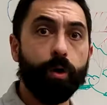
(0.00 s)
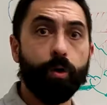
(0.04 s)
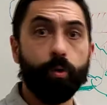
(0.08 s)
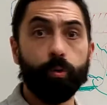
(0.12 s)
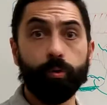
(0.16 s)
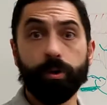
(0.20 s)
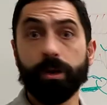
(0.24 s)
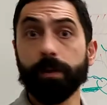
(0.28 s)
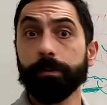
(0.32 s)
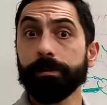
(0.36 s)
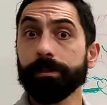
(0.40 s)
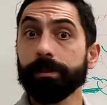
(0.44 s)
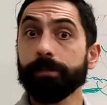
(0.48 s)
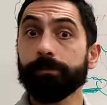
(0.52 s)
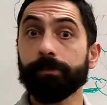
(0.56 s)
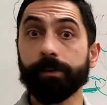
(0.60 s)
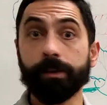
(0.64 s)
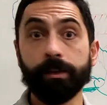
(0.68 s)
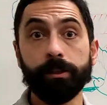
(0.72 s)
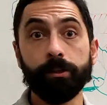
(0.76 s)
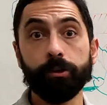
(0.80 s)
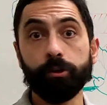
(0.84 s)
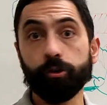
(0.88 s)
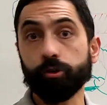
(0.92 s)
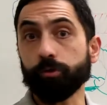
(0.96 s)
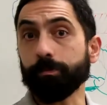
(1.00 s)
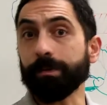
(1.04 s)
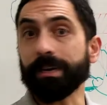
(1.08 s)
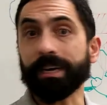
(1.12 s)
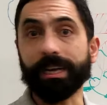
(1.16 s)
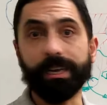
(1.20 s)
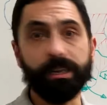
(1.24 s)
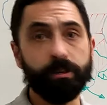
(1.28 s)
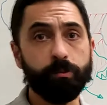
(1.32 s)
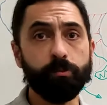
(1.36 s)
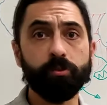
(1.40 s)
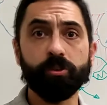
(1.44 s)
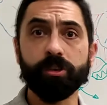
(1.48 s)
Una vez definidos los
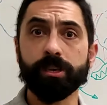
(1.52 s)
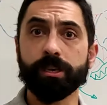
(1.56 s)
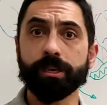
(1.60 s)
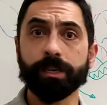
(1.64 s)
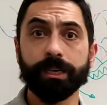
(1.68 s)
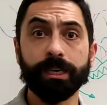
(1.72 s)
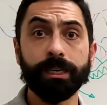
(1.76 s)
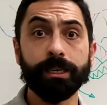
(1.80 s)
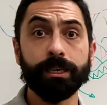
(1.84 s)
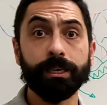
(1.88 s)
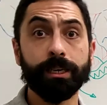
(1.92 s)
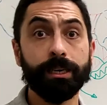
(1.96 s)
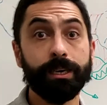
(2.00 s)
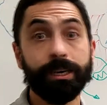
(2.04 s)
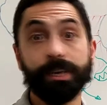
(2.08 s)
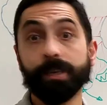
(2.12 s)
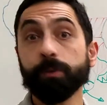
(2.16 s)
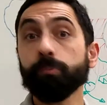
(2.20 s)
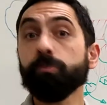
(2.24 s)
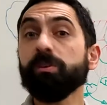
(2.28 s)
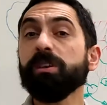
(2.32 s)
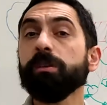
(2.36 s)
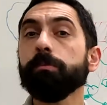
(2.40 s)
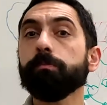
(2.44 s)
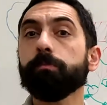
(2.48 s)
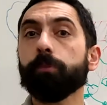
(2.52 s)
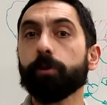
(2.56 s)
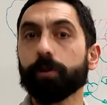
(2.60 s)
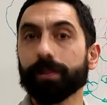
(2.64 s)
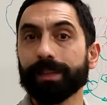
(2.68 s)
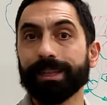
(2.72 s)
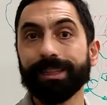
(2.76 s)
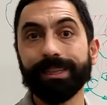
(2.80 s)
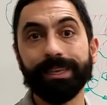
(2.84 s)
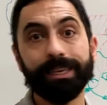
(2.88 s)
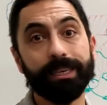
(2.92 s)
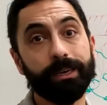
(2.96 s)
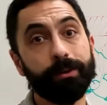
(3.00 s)
mecanismos de desgaste, es muy
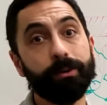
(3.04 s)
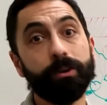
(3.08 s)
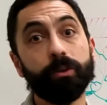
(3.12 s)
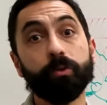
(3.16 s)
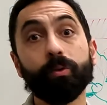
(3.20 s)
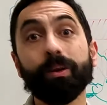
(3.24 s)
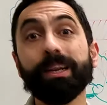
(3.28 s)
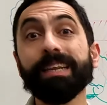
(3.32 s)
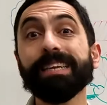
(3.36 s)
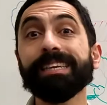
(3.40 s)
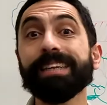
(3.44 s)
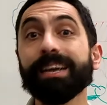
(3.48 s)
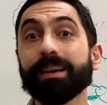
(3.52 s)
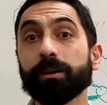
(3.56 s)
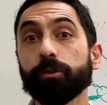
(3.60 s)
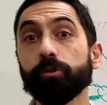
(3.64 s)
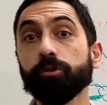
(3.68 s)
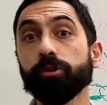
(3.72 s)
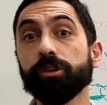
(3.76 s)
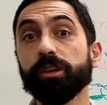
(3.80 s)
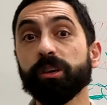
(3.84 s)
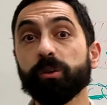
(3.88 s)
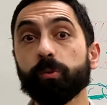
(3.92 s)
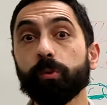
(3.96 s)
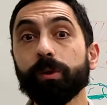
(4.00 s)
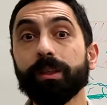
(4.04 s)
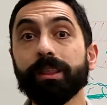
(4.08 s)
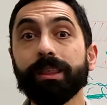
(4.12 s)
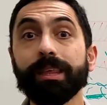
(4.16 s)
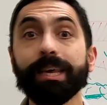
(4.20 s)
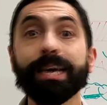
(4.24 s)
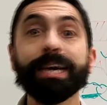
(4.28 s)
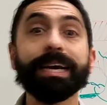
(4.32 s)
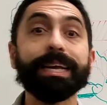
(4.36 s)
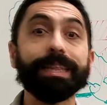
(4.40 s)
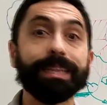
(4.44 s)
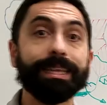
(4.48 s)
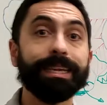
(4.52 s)
importante saber cuál es la
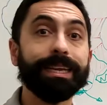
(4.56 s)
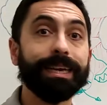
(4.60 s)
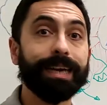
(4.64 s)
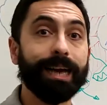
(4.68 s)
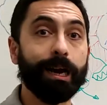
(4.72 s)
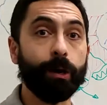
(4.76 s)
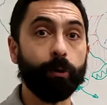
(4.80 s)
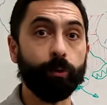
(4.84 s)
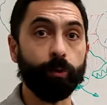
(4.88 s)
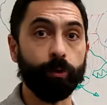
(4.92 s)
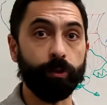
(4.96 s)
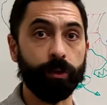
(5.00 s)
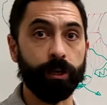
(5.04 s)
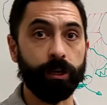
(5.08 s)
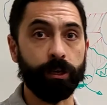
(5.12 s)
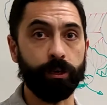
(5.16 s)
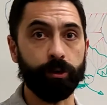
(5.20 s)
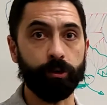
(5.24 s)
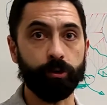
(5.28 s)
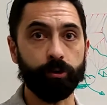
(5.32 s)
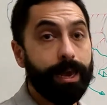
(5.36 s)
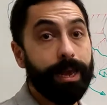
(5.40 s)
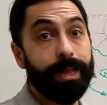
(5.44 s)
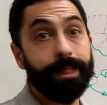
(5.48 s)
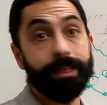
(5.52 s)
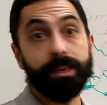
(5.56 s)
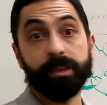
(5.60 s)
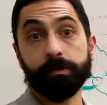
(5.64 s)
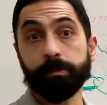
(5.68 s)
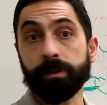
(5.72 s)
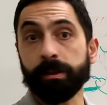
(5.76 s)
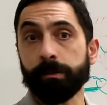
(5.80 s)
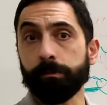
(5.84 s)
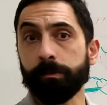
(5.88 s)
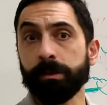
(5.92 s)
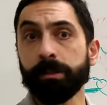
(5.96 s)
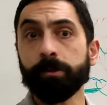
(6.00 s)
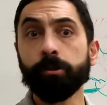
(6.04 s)
consecuencia que tiene cada uno de ellos. El
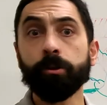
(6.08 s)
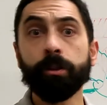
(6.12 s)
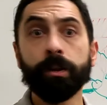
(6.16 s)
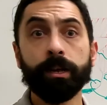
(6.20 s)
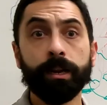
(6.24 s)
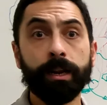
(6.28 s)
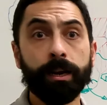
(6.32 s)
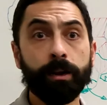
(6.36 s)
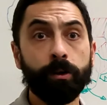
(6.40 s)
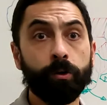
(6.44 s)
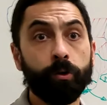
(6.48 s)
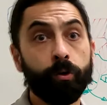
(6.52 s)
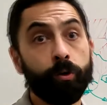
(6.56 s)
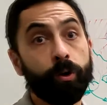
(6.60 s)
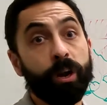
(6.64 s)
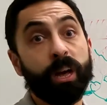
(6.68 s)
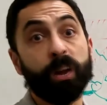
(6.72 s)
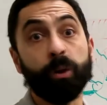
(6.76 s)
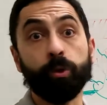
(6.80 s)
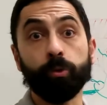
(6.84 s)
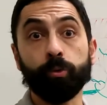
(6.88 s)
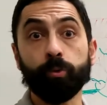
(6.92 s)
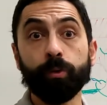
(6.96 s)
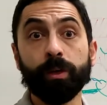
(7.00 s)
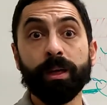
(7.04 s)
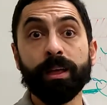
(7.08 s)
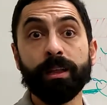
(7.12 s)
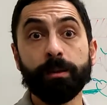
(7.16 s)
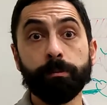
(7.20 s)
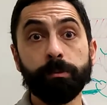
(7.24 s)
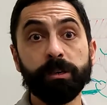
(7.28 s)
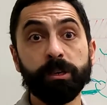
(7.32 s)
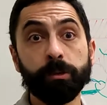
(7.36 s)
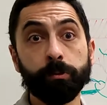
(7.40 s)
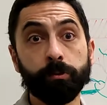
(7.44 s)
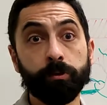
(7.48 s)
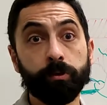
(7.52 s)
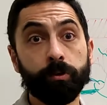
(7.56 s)
desprendimiento del grano o la rotura del
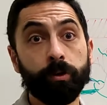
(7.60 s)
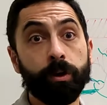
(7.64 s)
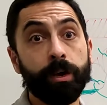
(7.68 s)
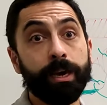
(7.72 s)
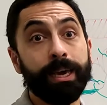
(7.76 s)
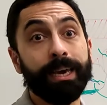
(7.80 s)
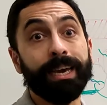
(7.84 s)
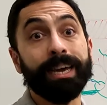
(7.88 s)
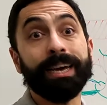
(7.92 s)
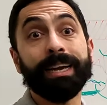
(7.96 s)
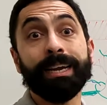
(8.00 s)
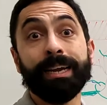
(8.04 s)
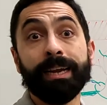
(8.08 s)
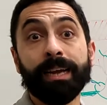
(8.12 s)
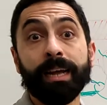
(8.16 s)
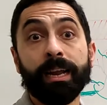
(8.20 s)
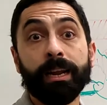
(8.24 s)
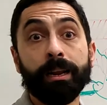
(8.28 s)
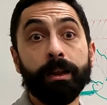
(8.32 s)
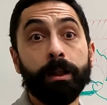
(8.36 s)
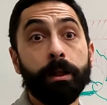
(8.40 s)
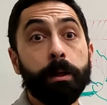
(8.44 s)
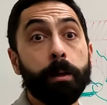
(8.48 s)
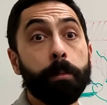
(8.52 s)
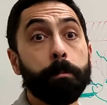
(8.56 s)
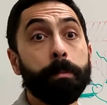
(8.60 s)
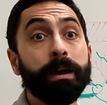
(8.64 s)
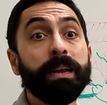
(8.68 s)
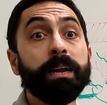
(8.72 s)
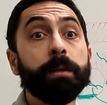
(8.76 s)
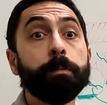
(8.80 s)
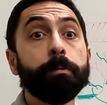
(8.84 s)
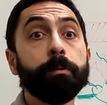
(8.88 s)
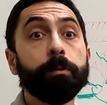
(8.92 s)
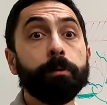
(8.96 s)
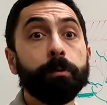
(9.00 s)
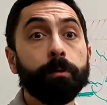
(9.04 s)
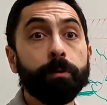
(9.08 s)
mismo, en general, van a
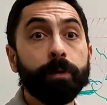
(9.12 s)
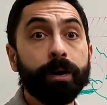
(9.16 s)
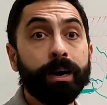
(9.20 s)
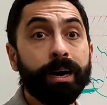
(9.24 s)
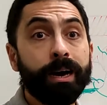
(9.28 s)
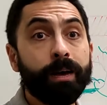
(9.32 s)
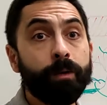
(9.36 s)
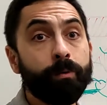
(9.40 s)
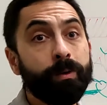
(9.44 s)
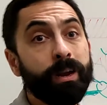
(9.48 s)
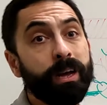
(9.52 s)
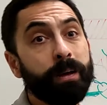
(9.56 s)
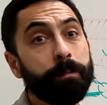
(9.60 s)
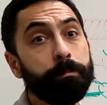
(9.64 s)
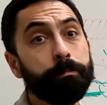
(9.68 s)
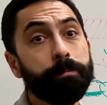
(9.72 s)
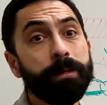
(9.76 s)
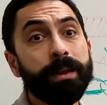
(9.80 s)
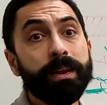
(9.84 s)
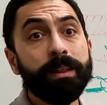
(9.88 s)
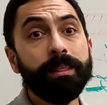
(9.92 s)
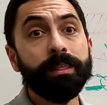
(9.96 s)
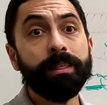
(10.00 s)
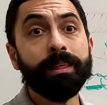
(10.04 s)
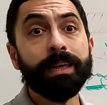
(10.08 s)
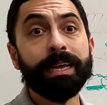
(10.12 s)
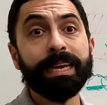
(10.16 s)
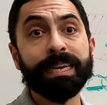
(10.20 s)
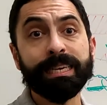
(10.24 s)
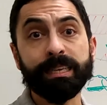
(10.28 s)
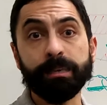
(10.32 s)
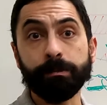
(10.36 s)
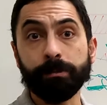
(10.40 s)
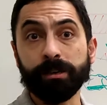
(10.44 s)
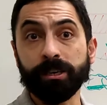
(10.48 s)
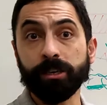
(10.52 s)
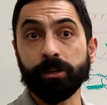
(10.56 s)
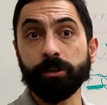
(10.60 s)
provocar una pérdida en las
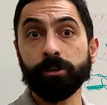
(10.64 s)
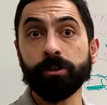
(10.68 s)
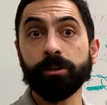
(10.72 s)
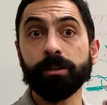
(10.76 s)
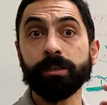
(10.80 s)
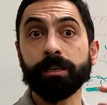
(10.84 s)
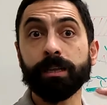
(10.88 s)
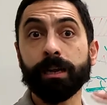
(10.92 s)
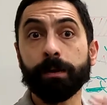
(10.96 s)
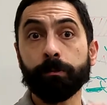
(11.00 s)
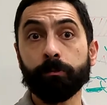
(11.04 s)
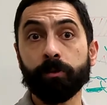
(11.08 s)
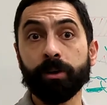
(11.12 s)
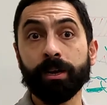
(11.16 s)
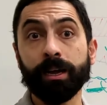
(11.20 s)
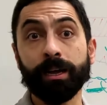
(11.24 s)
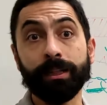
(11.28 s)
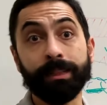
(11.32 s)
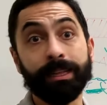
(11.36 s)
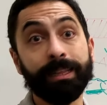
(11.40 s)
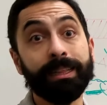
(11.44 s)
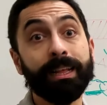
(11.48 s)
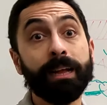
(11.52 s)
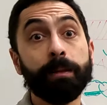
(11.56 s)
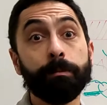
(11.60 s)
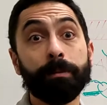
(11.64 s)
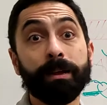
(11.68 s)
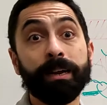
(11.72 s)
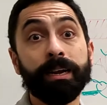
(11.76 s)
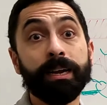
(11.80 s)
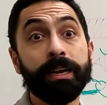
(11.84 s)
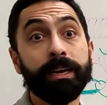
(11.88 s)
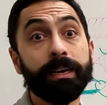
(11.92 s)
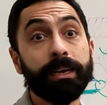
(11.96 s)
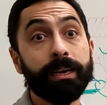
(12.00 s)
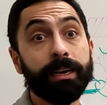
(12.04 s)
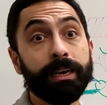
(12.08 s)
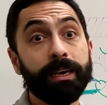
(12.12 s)
dimensiones de la muela, de tal
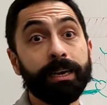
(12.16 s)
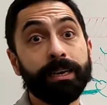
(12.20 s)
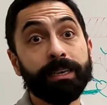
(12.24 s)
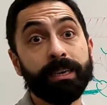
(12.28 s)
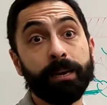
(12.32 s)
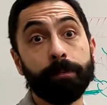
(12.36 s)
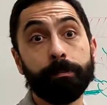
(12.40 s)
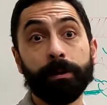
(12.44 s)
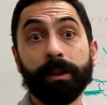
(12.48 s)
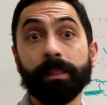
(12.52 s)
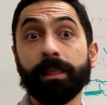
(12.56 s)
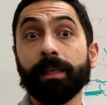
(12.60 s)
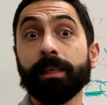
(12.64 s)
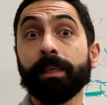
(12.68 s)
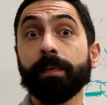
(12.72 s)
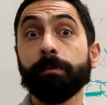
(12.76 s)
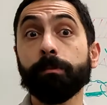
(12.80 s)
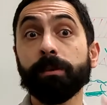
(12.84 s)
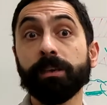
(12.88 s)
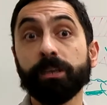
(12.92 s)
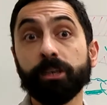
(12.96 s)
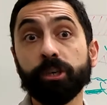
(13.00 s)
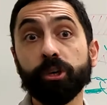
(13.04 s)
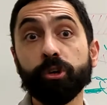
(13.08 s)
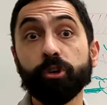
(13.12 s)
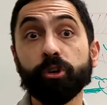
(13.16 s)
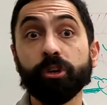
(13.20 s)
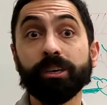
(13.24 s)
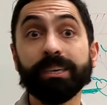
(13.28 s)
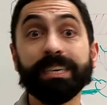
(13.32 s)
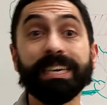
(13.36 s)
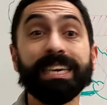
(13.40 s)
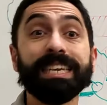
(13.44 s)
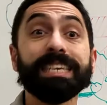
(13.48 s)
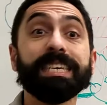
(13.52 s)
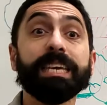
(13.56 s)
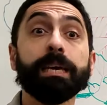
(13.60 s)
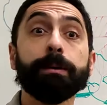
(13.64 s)
manera que esa pérdida de dimensiones
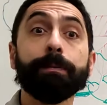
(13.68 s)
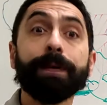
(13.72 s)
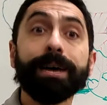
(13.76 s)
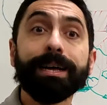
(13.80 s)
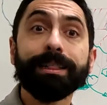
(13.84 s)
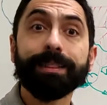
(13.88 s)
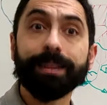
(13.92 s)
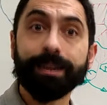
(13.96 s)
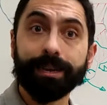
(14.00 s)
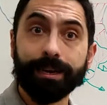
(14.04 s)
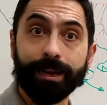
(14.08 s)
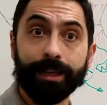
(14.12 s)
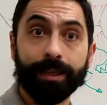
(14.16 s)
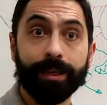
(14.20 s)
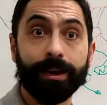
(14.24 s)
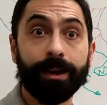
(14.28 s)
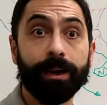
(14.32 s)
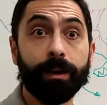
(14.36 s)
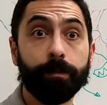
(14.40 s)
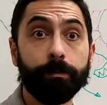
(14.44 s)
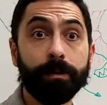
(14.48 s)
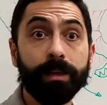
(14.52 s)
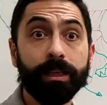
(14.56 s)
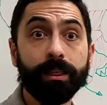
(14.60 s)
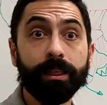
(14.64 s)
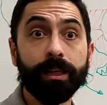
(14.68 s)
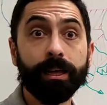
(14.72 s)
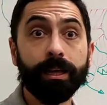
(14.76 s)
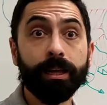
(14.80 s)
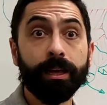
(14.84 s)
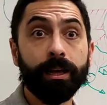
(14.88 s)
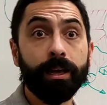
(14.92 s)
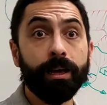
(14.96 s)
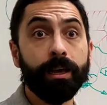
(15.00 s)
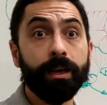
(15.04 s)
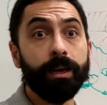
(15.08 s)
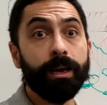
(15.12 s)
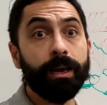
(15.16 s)
se va a trasladar a la pieza,
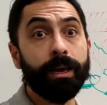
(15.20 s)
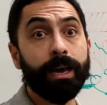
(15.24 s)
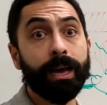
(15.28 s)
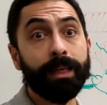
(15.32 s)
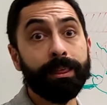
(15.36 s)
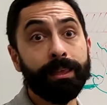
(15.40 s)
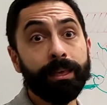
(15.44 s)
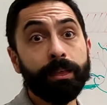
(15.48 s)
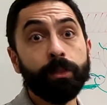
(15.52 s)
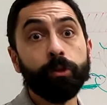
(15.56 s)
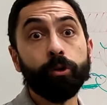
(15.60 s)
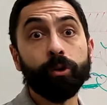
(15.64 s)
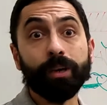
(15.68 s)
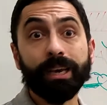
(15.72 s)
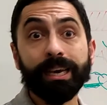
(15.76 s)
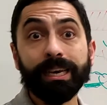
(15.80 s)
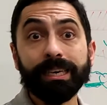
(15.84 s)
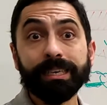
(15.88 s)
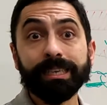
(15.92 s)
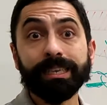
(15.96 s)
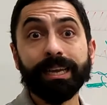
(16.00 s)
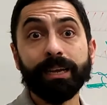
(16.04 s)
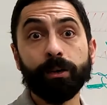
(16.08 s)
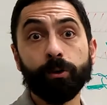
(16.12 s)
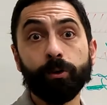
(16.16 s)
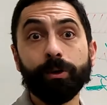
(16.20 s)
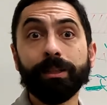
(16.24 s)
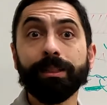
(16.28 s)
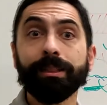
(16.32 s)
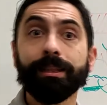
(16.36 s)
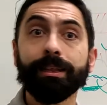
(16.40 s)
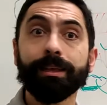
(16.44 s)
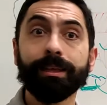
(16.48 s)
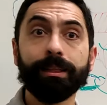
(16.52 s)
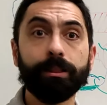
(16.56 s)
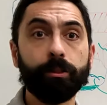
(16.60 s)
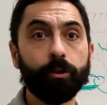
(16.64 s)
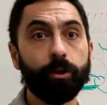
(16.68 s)
haciendo que ésta no
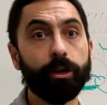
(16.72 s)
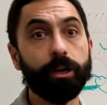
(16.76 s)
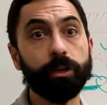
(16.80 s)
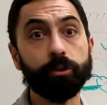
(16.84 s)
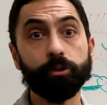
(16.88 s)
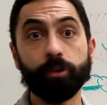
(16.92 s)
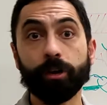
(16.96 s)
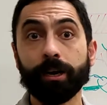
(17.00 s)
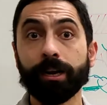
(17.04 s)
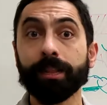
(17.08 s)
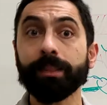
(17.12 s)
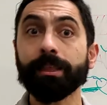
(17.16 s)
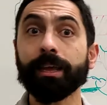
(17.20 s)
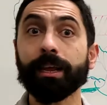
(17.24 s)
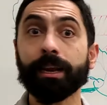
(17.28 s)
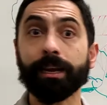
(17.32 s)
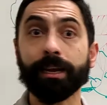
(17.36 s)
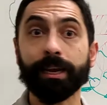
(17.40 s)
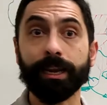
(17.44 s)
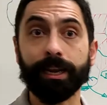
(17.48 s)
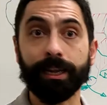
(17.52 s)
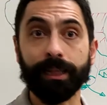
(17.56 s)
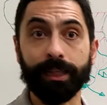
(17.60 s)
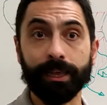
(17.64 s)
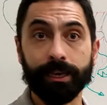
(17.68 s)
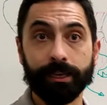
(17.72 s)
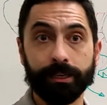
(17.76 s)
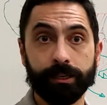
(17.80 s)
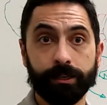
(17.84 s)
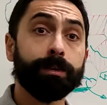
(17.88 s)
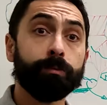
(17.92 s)
entre dentro de las tolerancias requeridas.